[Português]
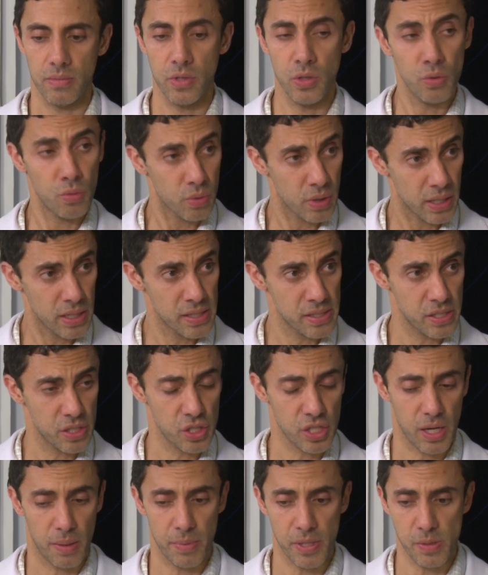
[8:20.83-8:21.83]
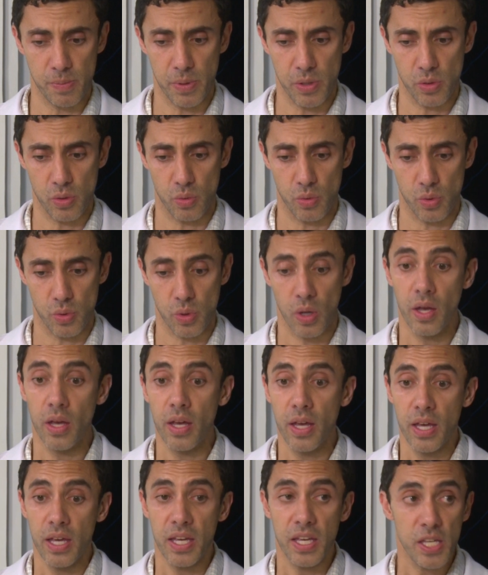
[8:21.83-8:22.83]
um câncer de cabeça e pescoço,
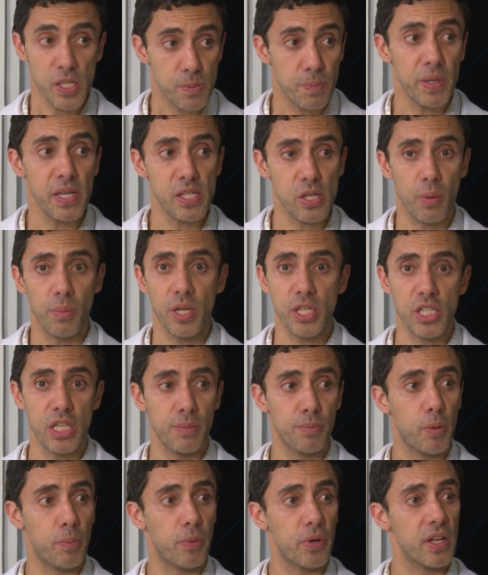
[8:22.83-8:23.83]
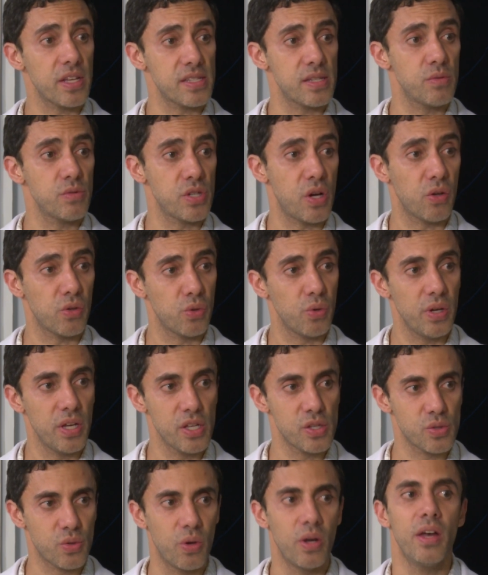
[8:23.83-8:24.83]
especialmente na população de alto
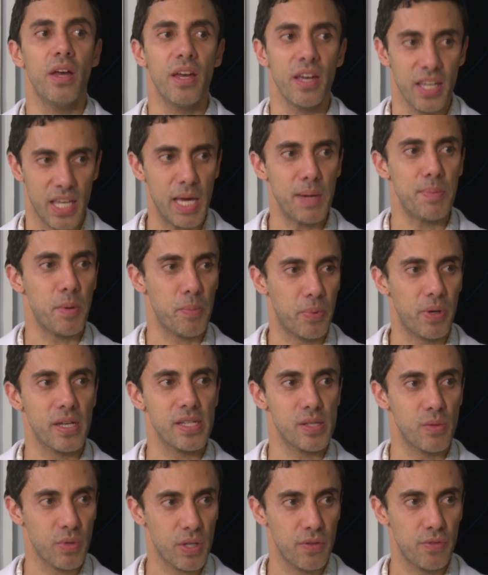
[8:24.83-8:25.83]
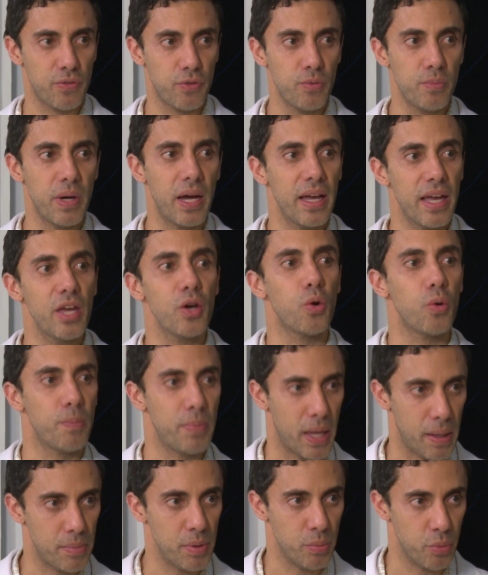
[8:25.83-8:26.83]
risco, que é a população que fuma e ou
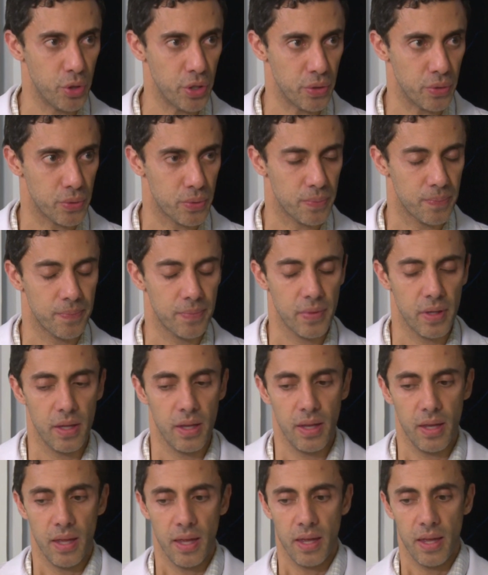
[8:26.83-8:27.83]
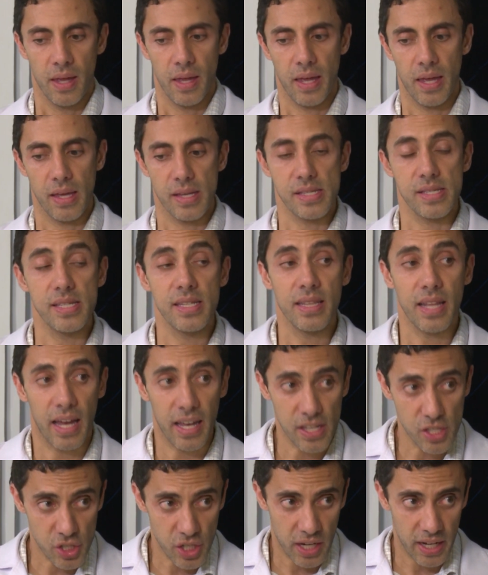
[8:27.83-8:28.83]
bebe muito. É,
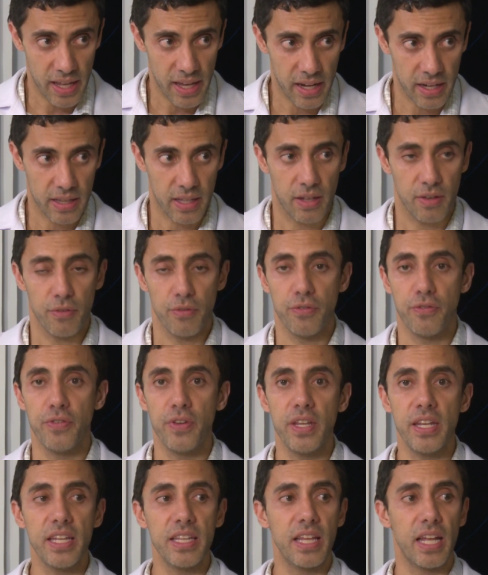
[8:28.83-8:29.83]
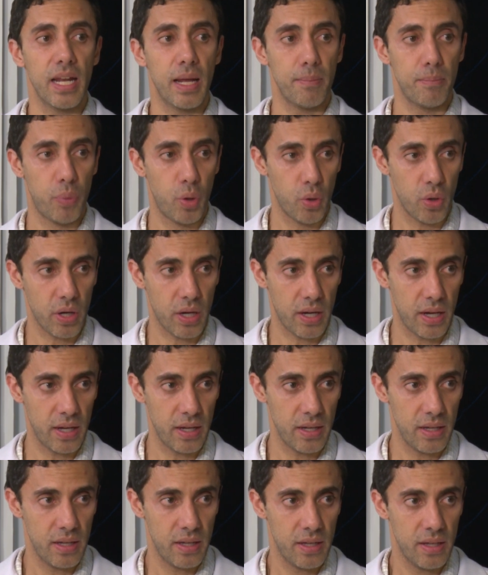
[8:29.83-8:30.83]
sinais de alerta: ferida na boca